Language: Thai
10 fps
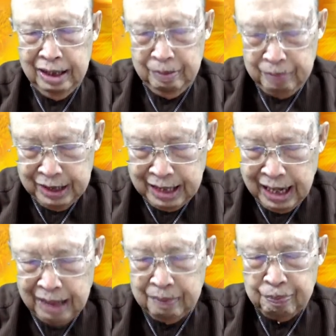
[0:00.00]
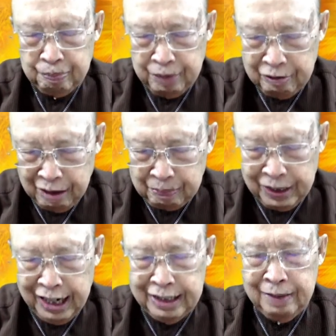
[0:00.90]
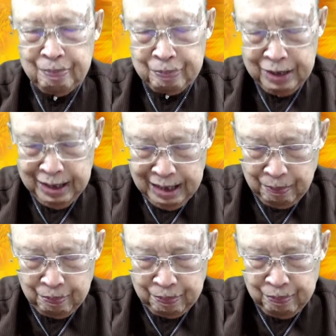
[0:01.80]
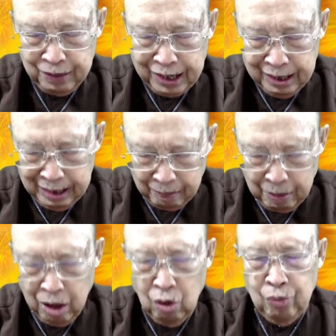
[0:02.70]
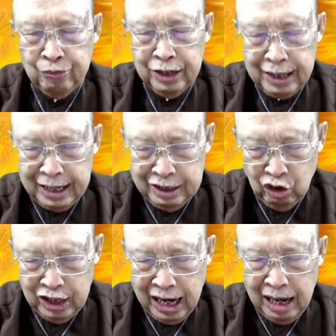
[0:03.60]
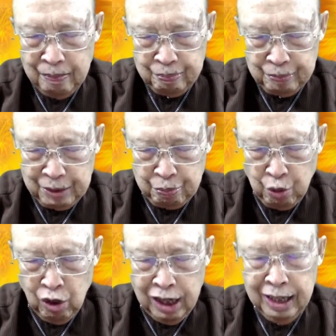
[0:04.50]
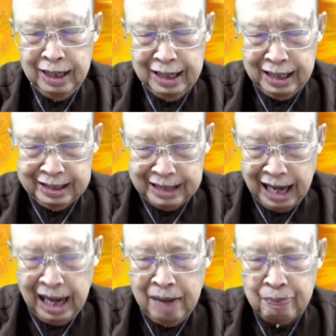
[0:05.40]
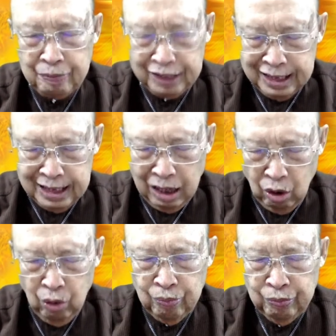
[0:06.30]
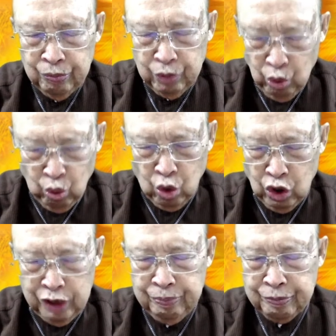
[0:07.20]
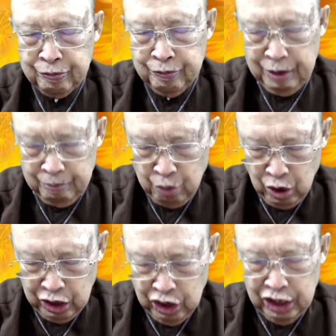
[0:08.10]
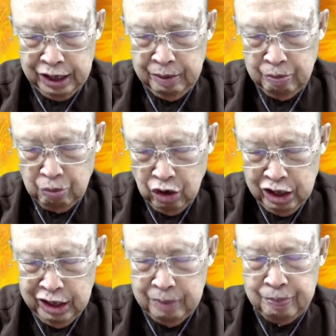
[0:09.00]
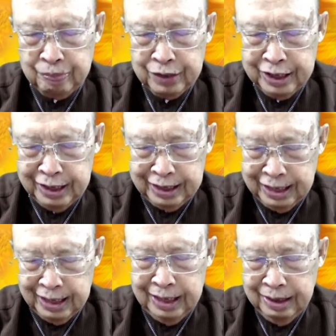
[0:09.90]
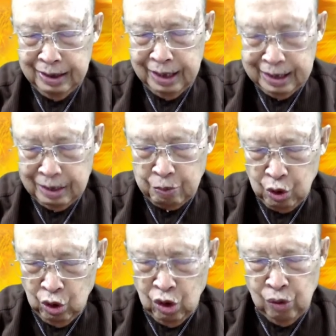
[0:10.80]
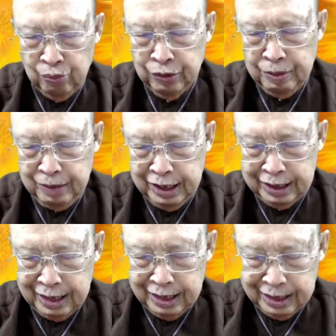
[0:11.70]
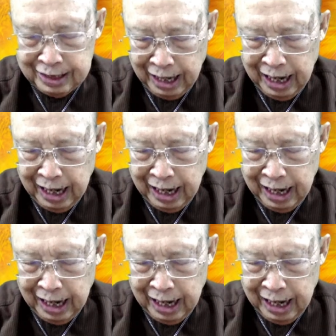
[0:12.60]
มีการเป็นวัดเป็นไอรับรับเอาการเยียวยาปินปัวรักษาไปถึงเขาทุกคน พวกขาน้อยบ่ลืมคิดถึง อาจารย์ปุโรมีอาจารย์ทันษา